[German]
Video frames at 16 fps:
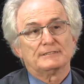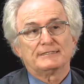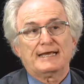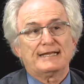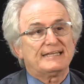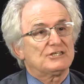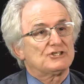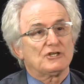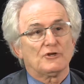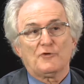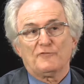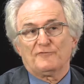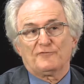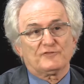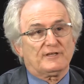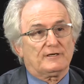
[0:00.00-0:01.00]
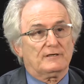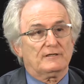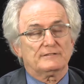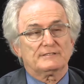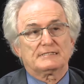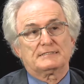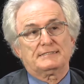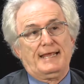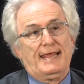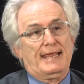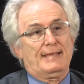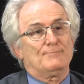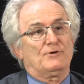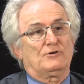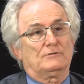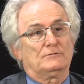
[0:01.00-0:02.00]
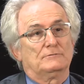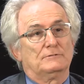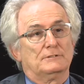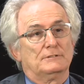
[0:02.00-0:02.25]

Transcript: dann ist Lüften halt das Thema.